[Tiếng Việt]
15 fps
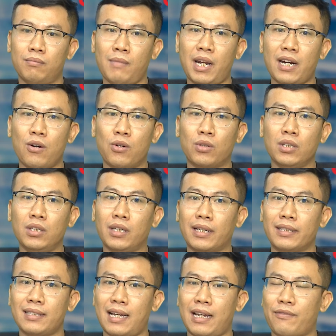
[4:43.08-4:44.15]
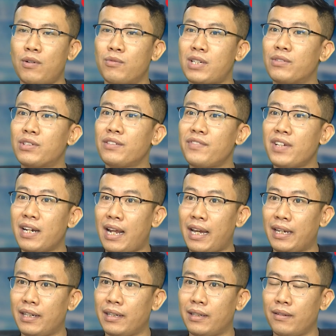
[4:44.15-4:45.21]
Bắt đầu từ cái giải phong trào sinh viên
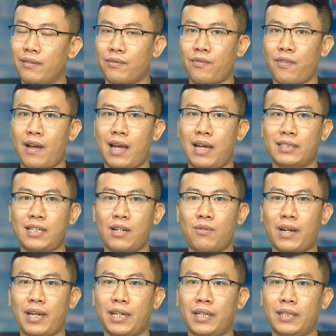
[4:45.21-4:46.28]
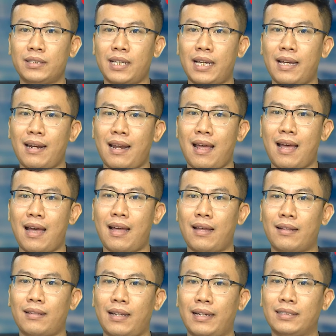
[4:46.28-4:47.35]
này và sau này sẽ
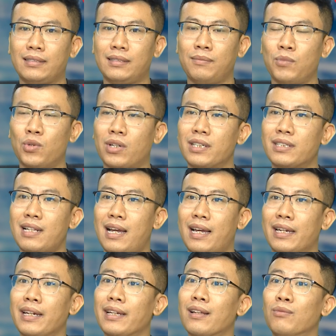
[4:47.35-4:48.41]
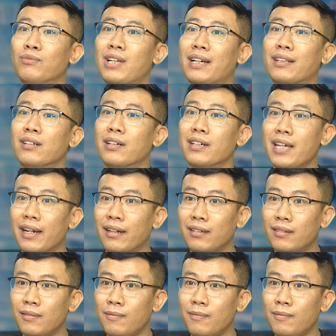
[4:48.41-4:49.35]
là thành một cái giải hệ thống giải thường niên